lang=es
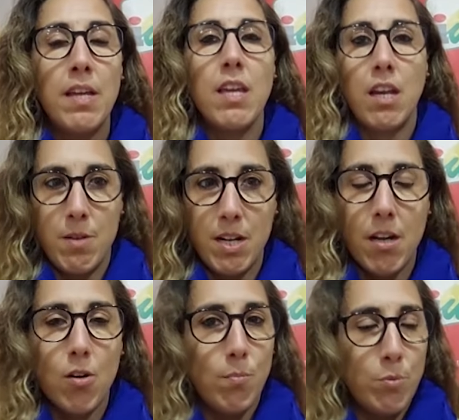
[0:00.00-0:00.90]
y
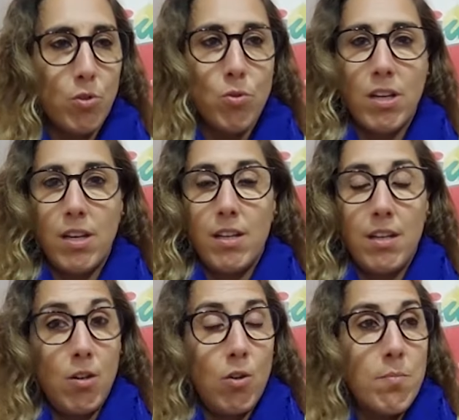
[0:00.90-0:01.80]
rebajarlos puesto que
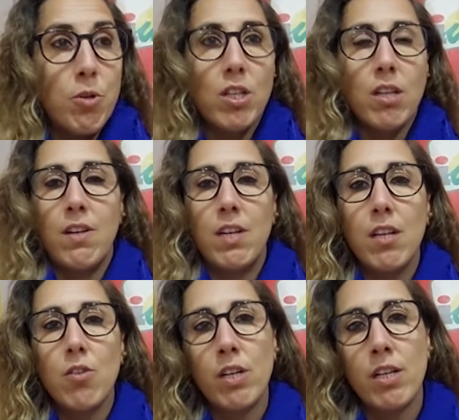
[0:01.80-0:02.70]
eh, los importes que
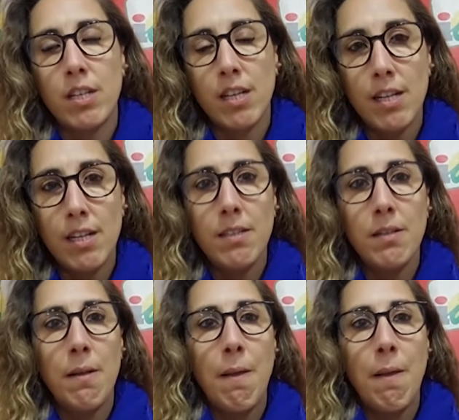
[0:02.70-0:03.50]
venían no eran reales.